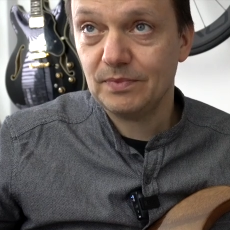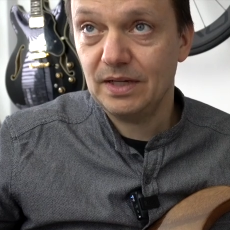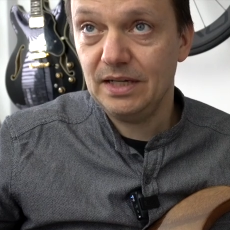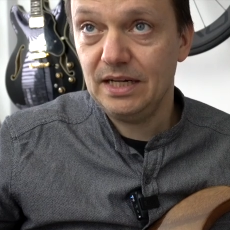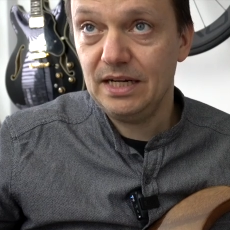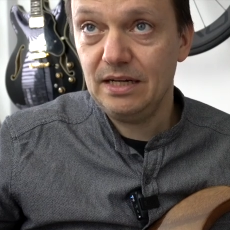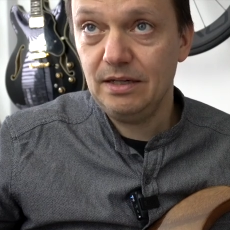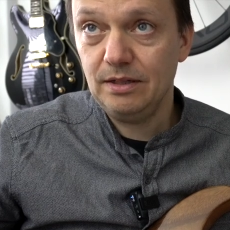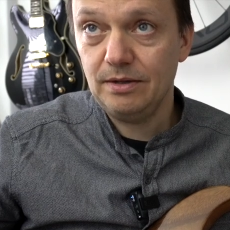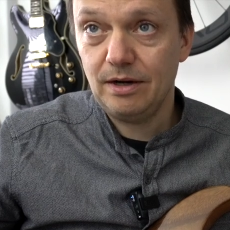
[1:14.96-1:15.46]

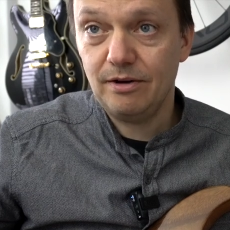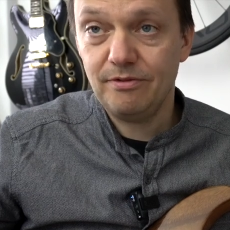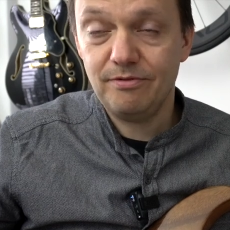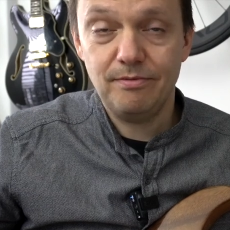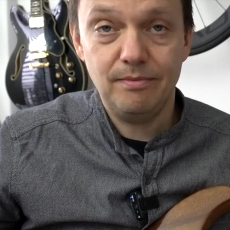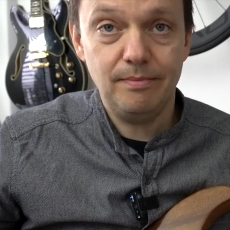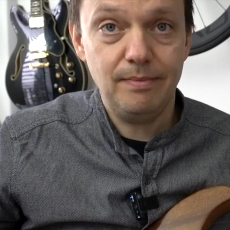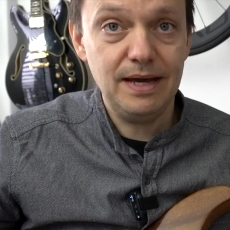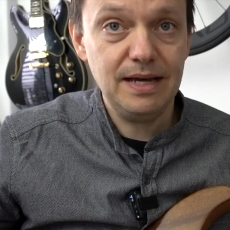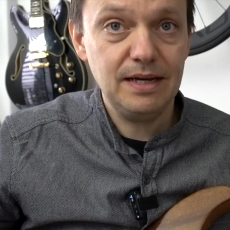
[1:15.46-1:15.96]
ja, auf
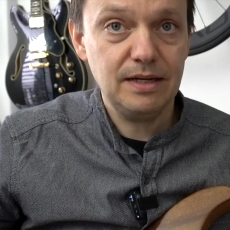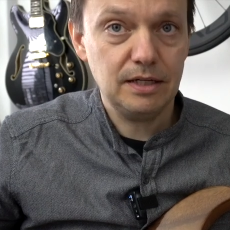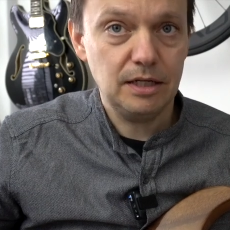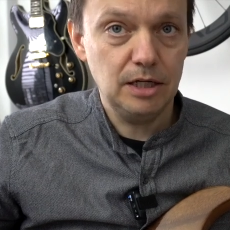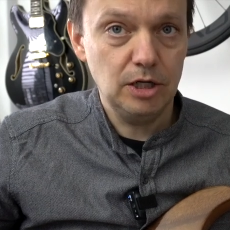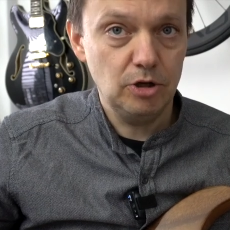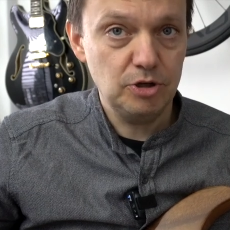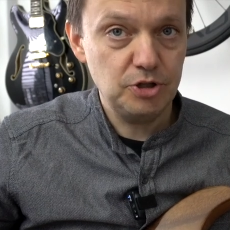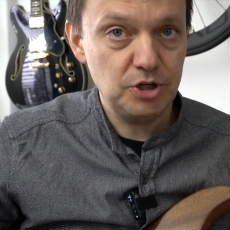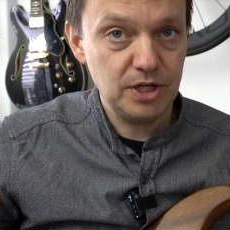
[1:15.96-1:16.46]
dem Mac,
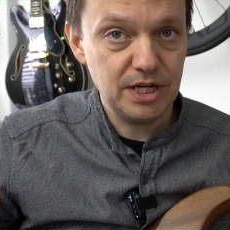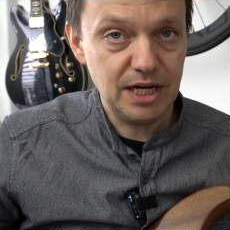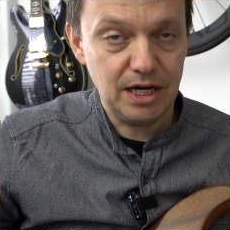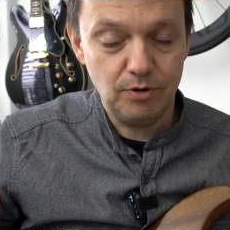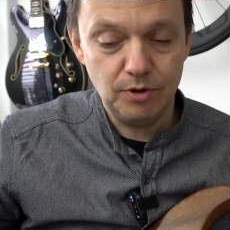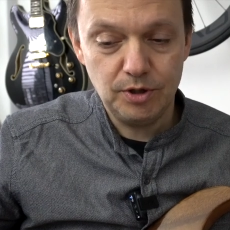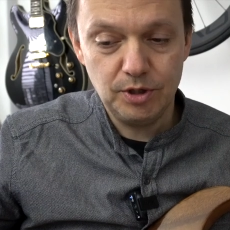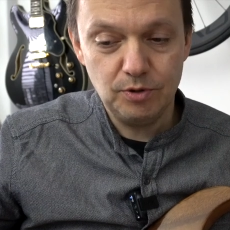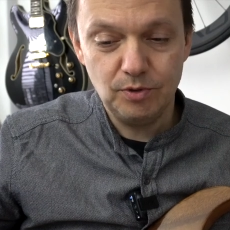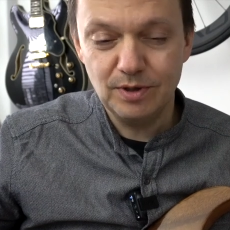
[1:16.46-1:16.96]
Logic
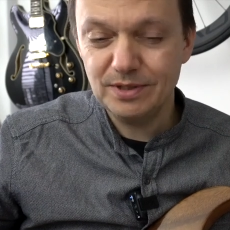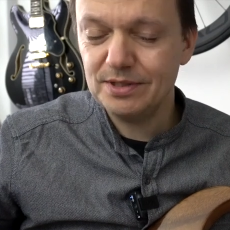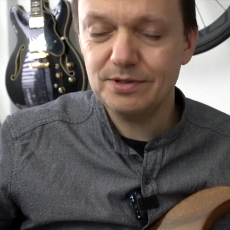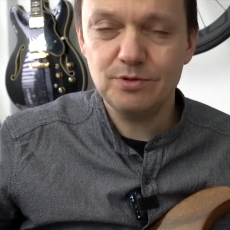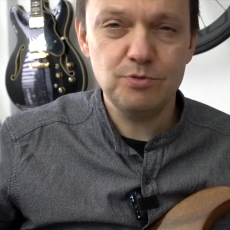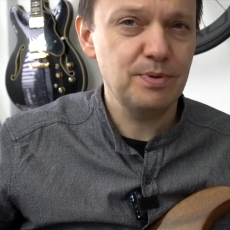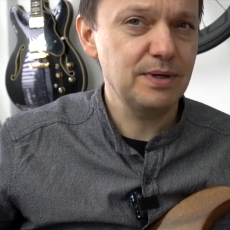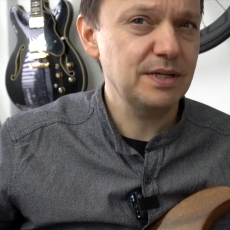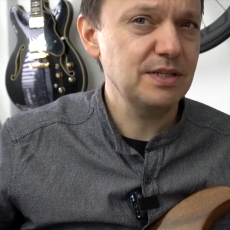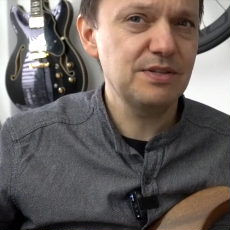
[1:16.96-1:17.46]
Audio. Es ist
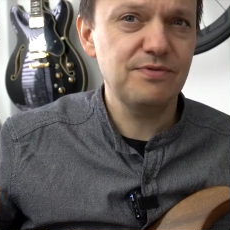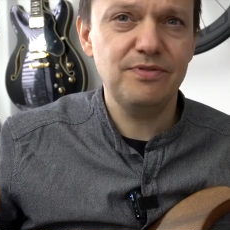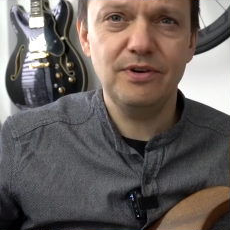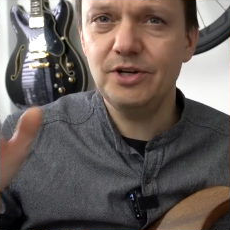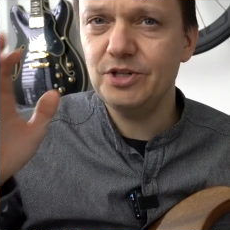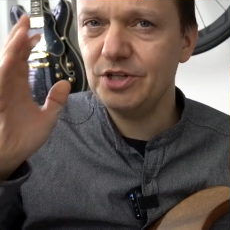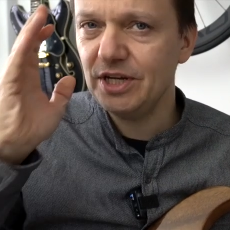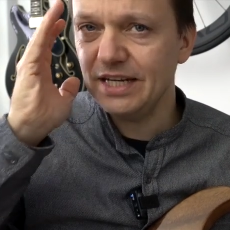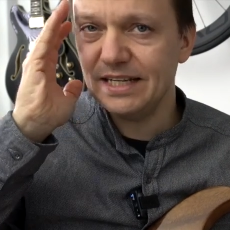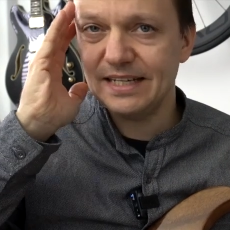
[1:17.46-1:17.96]
übrigens
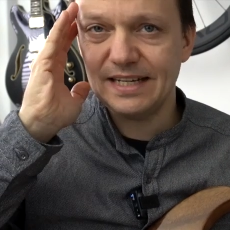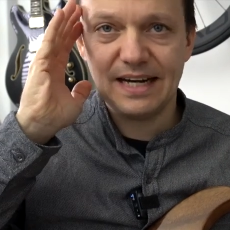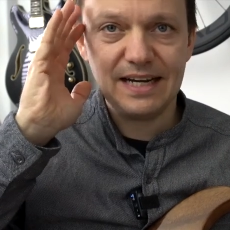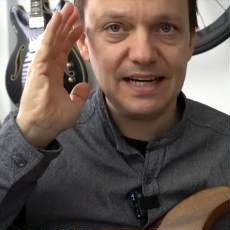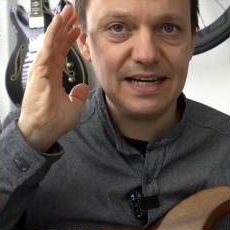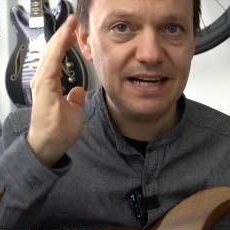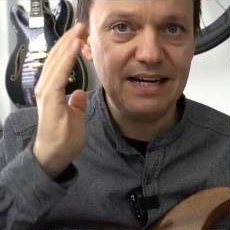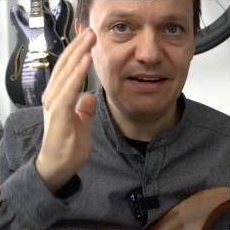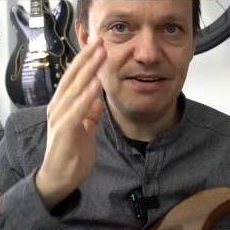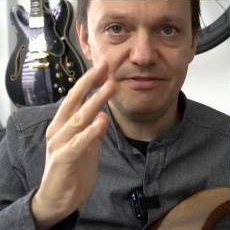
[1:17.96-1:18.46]
völlig
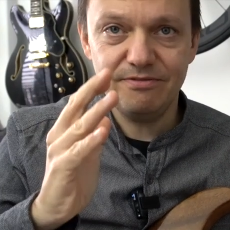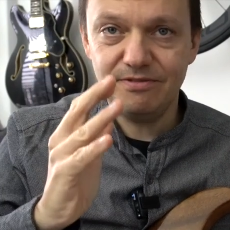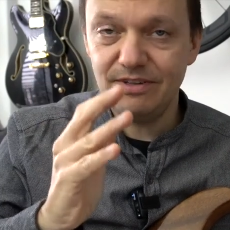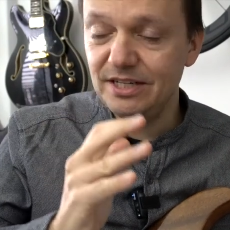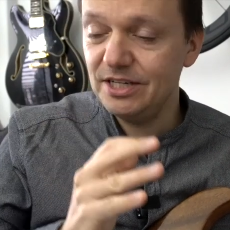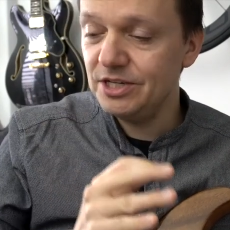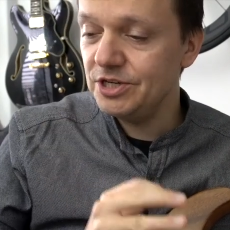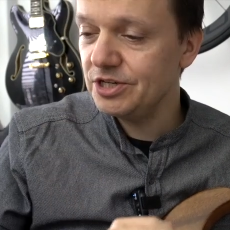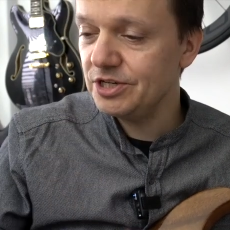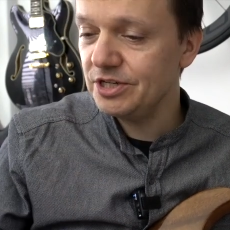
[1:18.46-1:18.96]
egal,
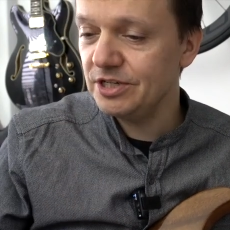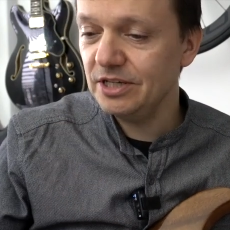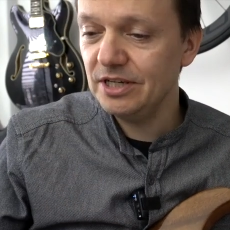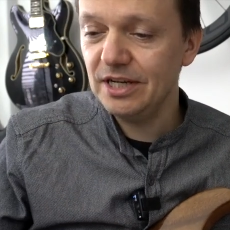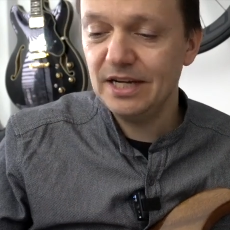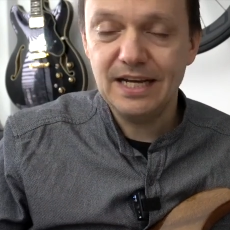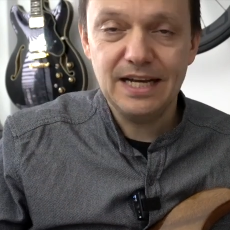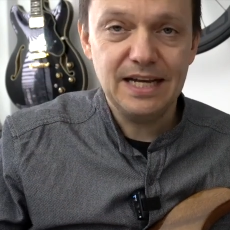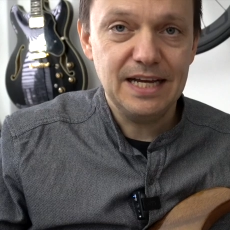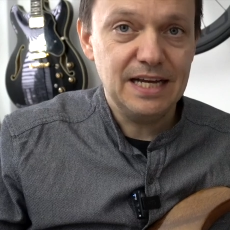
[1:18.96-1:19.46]
welche,
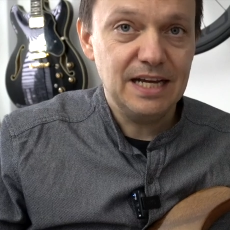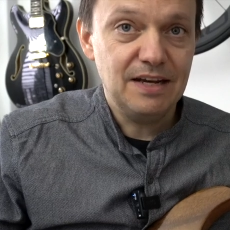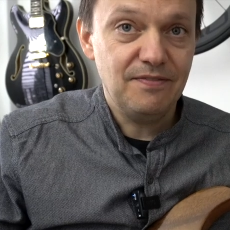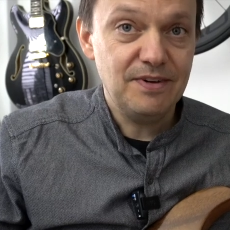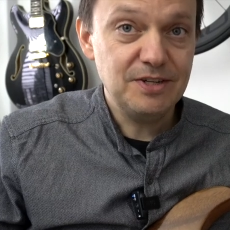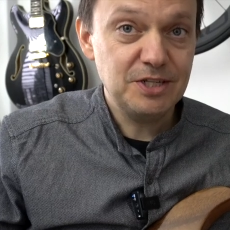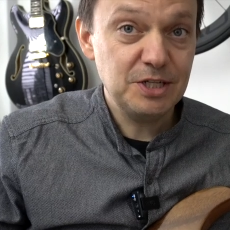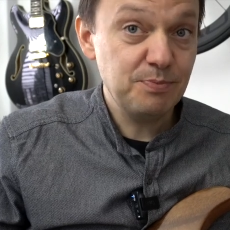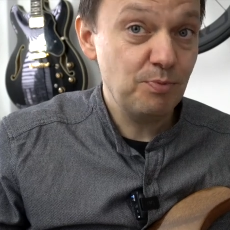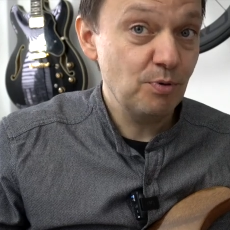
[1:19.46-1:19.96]

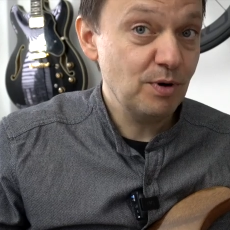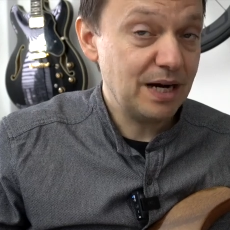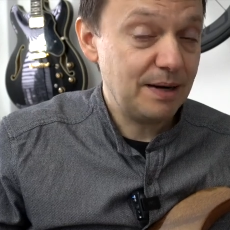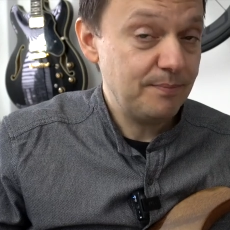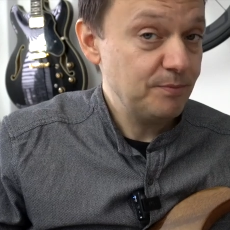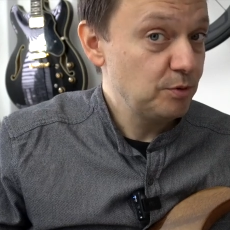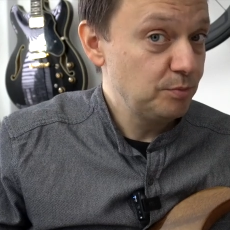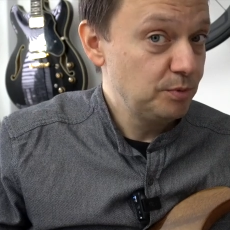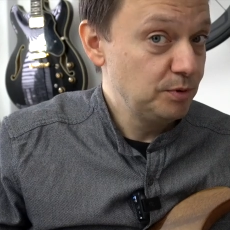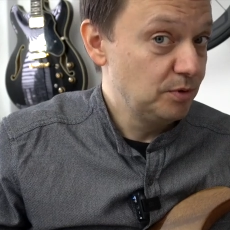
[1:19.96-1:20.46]
welches
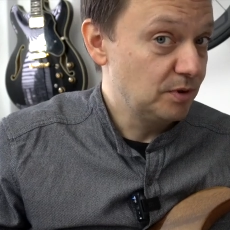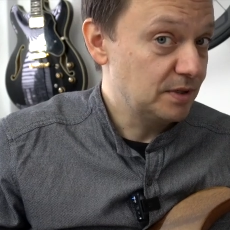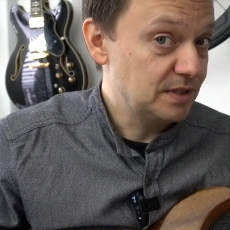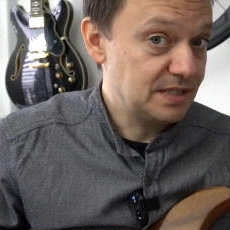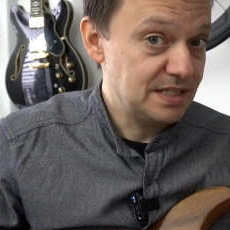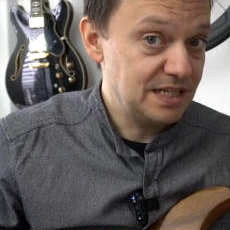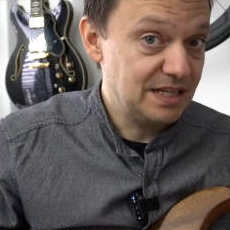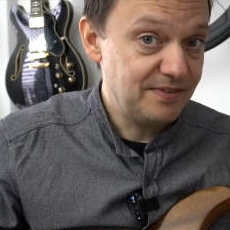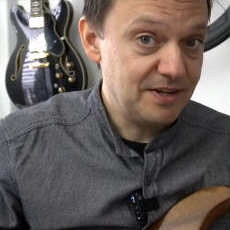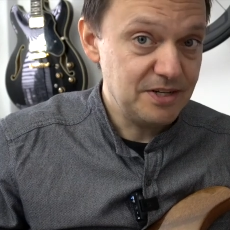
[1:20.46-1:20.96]
Programm du benutzt, ne?